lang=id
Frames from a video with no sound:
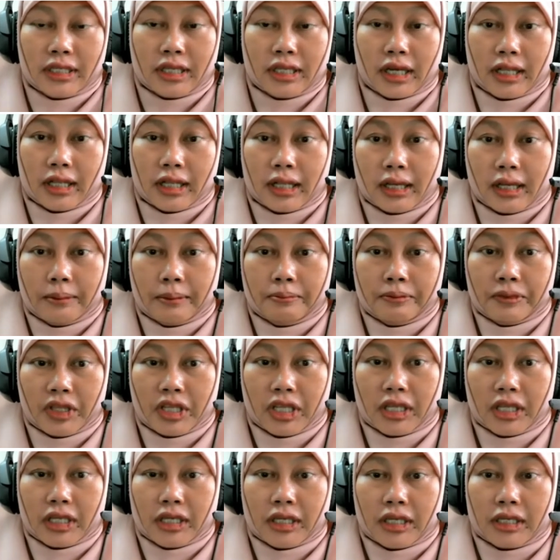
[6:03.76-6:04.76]
dalam
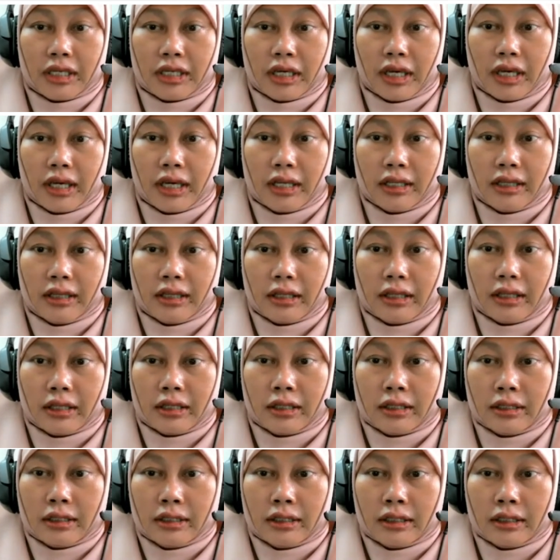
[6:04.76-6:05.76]
tingkat
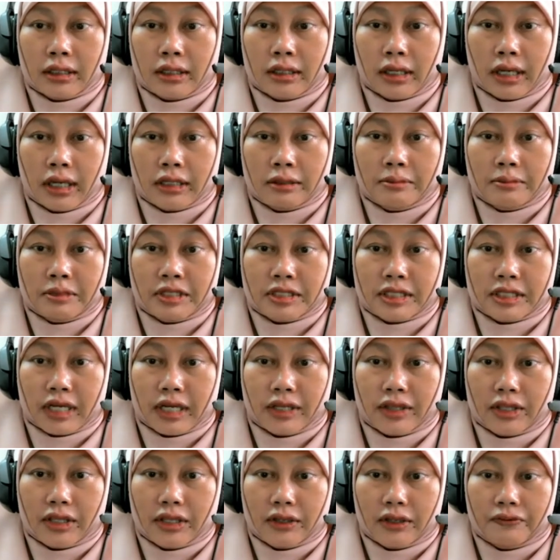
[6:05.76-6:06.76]
Eh,
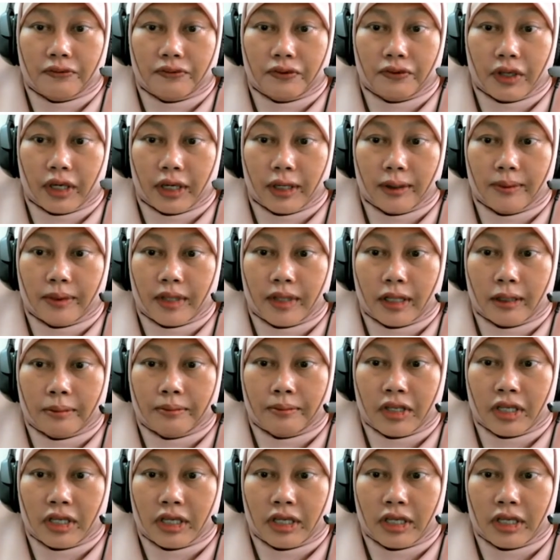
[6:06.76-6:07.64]
administratif ya dalam